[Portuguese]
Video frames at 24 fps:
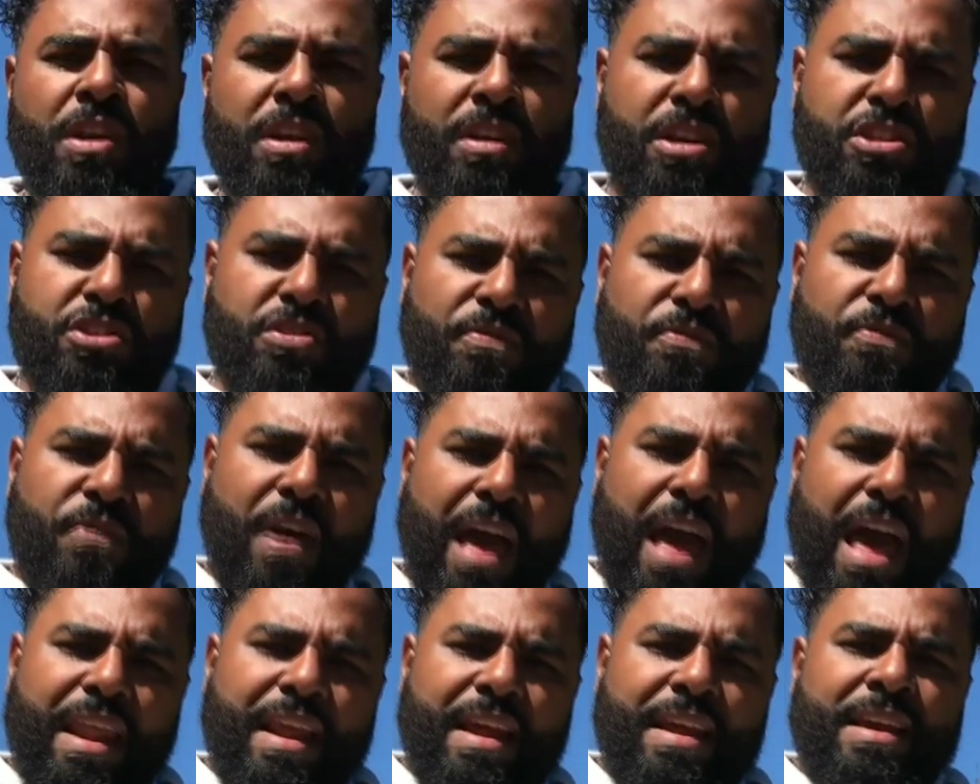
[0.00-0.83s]
que te
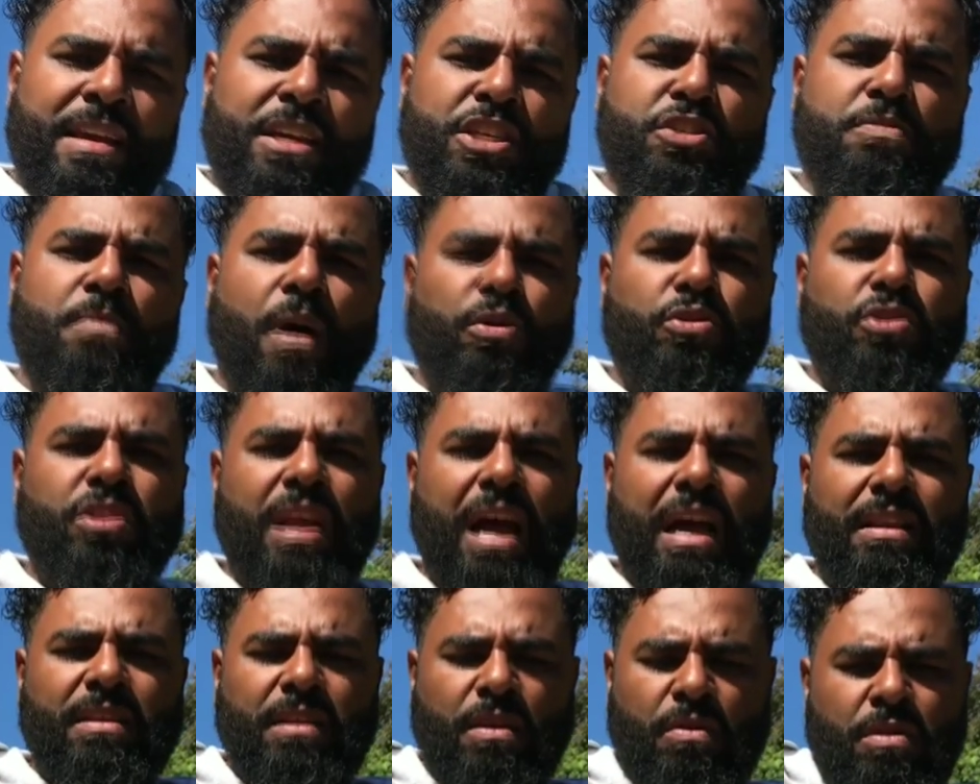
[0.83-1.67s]
ferem, te
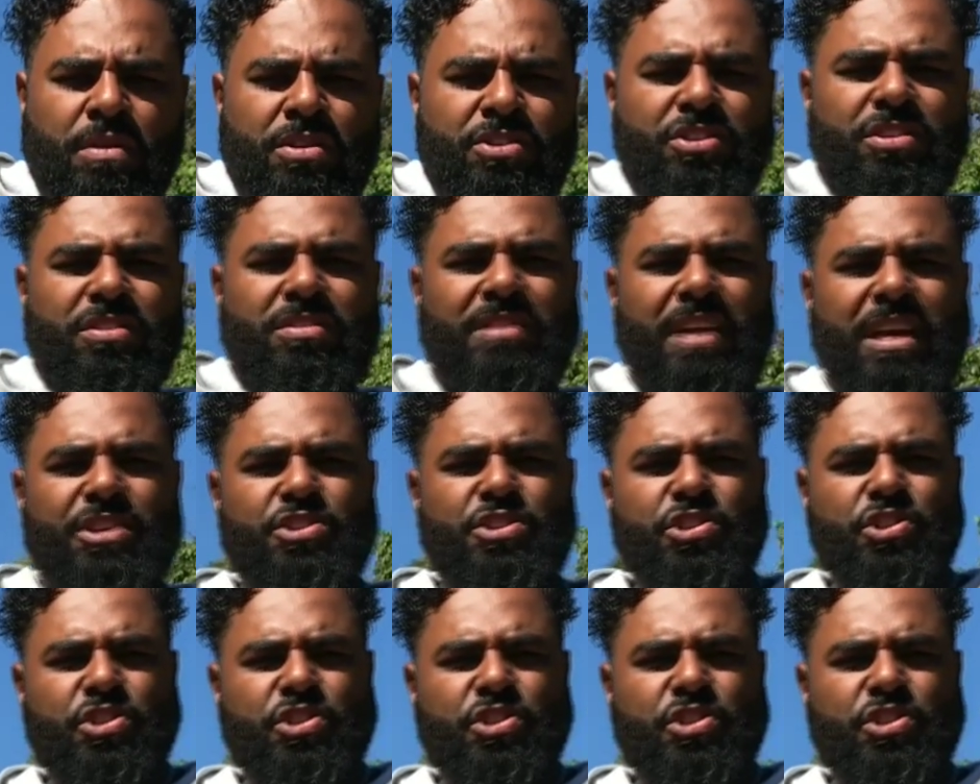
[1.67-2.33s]
travam, te deixam